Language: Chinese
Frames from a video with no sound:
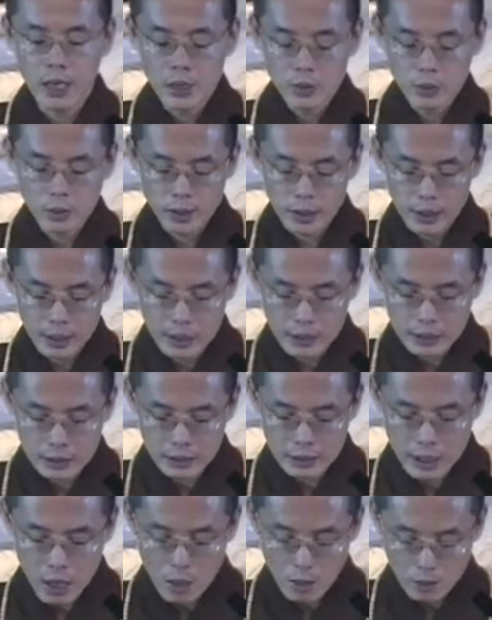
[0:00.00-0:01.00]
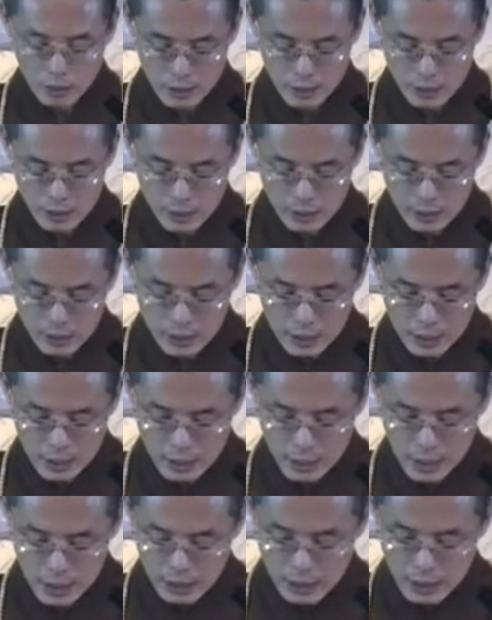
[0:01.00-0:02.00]
所以引导其
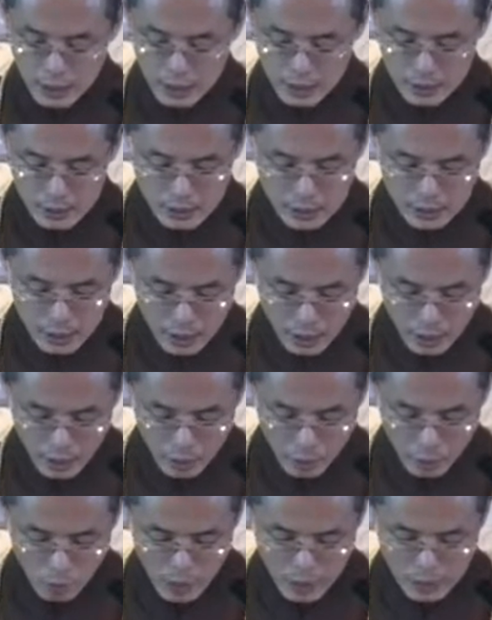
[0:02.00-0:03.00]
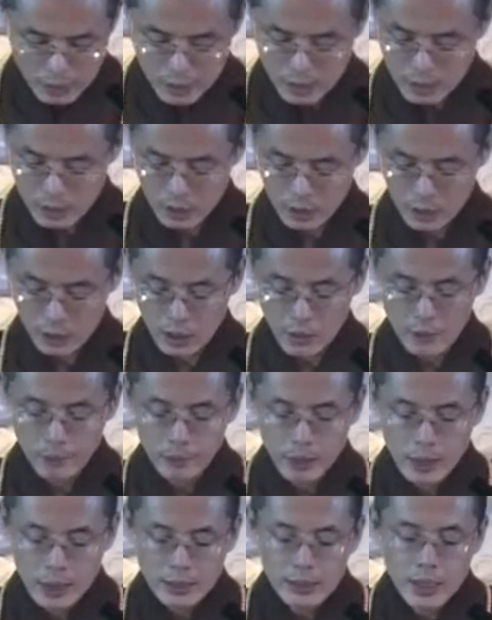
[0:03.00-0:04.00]
心，令皆欢喜。
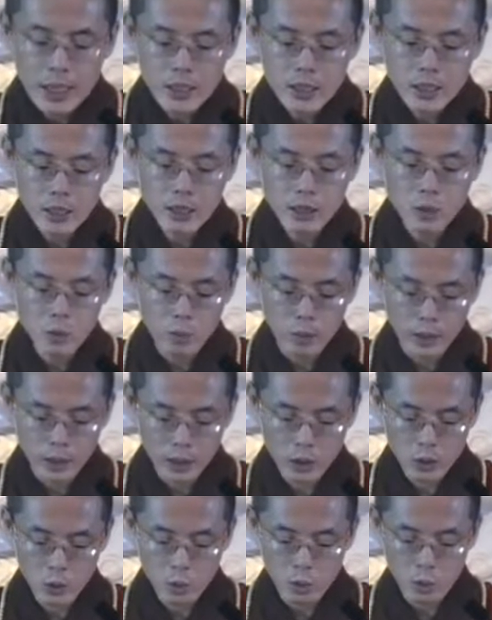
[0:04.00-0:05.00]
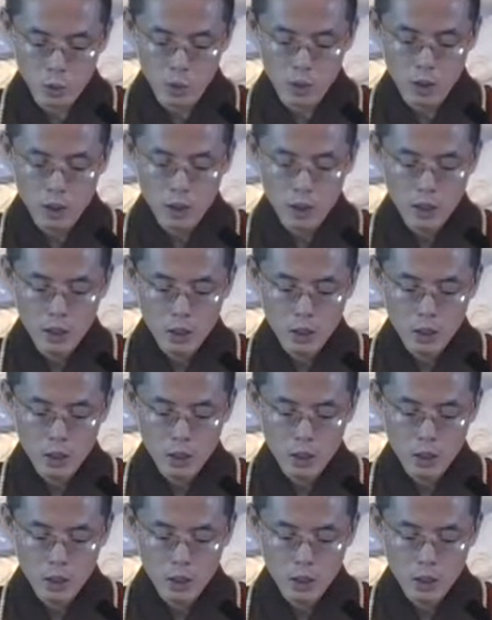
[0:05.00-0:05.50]
但是唯独